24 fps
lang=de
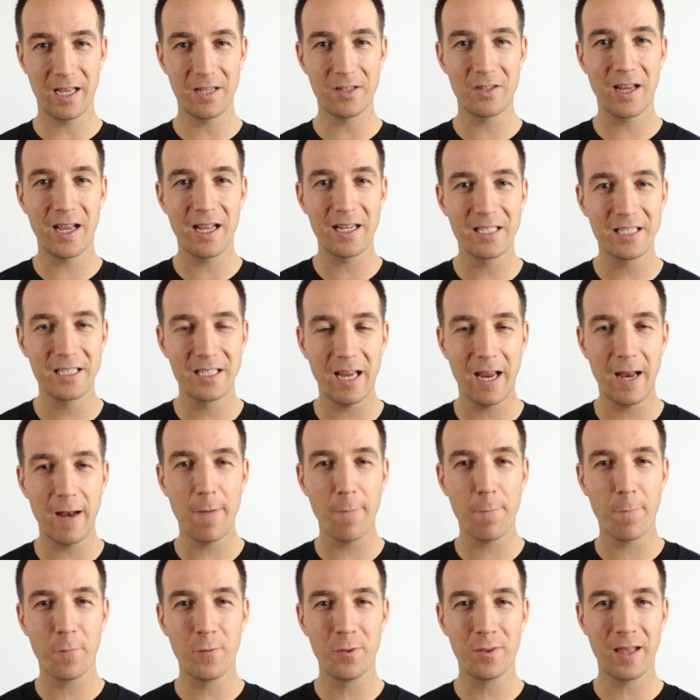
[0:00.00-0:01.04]
Also
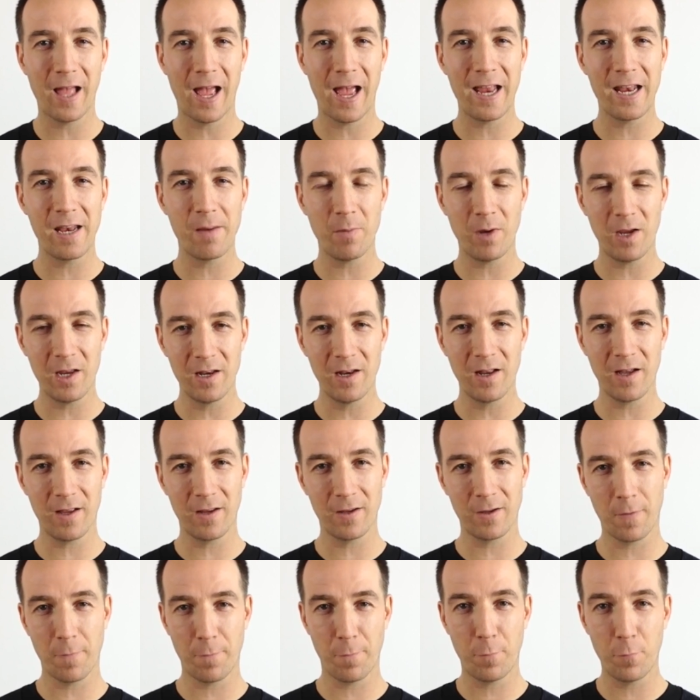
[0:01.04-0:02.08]
erzähle von deinem
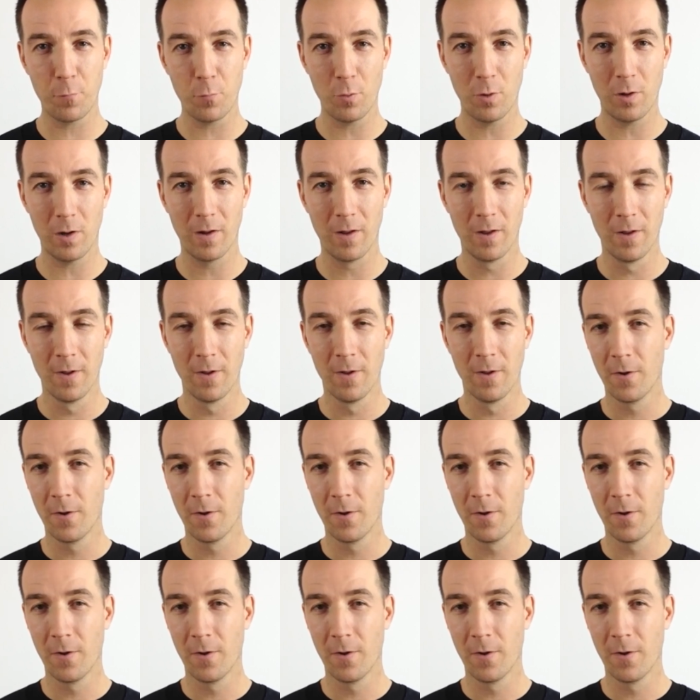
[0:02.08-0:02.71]
inneren Gefühl.